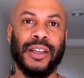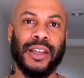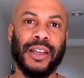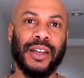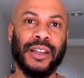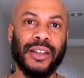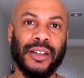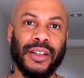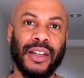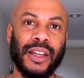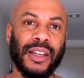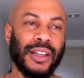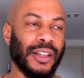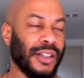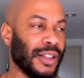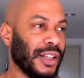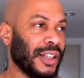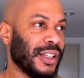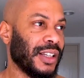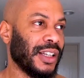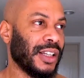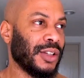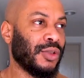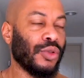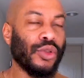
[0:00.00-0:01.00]
Les gars, il y en a, les,
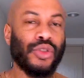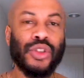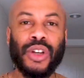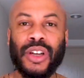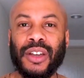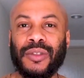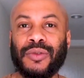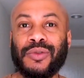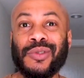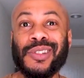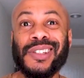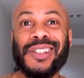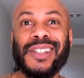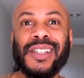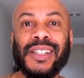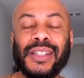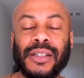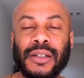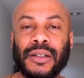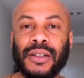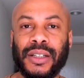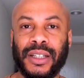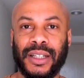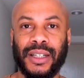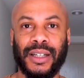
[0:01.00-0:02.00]
les docteurs, ils font
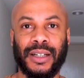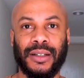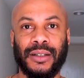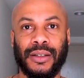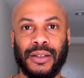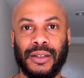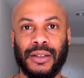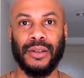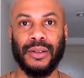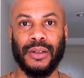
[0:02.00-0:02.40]
10 ans, les gars.